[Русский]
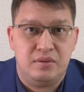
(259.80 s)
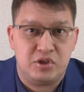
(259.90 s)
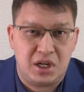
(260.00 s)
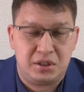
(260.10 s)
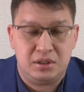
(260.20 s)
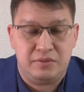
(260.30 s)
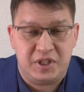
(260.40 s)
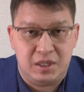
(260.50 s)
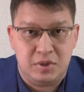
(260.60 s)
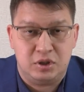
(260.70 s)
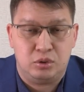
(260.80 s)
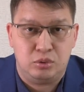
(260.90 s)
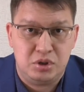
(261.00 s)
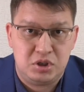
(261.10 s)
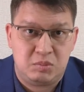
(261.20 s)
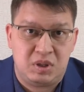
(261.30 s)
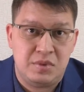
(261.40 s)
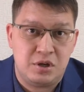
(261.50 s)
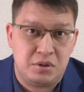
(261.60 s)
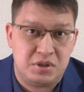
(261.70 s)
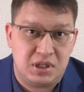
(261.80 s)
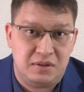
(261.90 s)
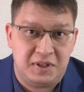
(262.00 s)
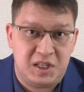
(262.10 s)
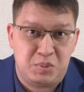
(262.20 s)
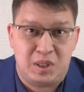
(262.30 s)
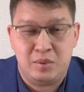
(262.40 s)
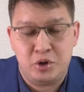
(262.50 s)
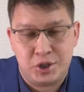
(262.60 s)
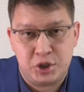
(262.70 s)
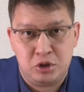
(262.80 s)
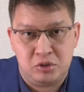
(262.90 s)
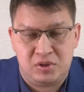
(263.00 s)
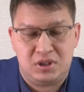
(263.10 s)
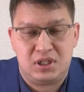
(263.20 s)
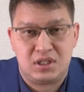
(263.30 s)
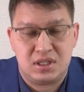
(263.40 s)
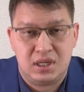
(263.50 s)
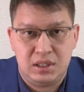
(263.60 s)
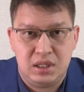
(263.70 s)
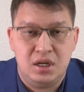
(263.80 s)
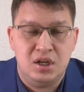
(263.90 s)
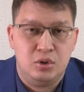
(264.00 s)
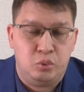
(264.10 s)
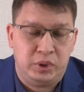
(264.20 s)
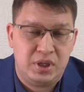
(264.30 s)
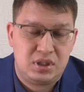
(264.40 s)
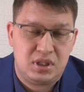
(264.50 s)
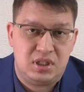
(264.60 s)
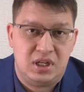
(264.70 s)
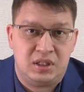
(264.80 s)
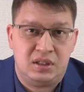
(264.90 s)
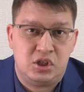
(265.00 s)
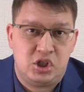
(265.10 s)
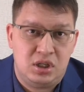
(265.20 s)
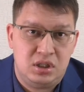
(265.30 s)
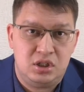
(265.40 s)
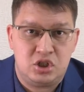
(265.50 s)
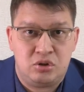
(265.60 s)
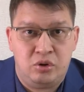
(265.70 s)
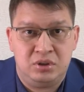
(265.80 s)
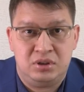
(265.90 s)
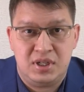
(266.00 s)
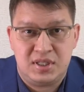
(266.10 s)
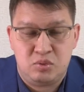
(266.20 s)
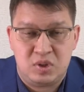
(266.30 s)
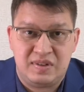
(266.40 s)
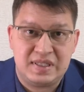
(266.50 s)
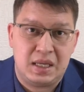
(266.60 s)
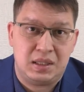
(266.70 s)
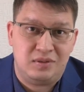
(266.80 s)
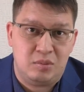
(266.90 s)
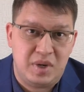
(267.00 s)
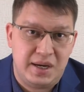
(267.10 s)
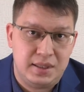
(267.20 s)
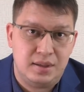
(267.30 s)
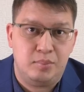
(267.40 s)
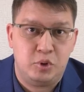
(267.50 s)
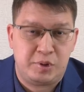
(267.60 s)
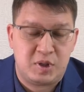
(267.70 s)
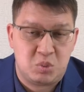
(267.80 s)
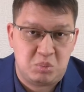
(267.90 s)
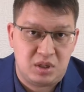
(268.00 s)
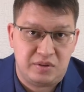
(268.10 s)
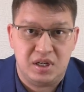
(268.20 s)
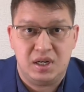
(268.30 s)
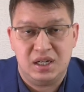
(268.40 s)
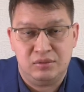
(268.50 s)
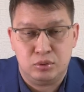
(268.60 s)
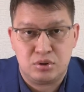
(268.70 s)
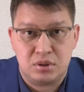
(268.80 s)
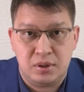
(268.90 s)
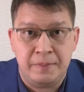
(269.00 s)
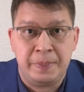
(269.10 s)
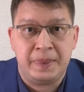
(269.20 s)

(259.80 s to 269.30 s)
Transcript: в жаркое время. То есть, к примеру, если говорить про мой регион, в Татарстане, у нас эти ограничения ежегодно действуют с 20 мая по 31 августа.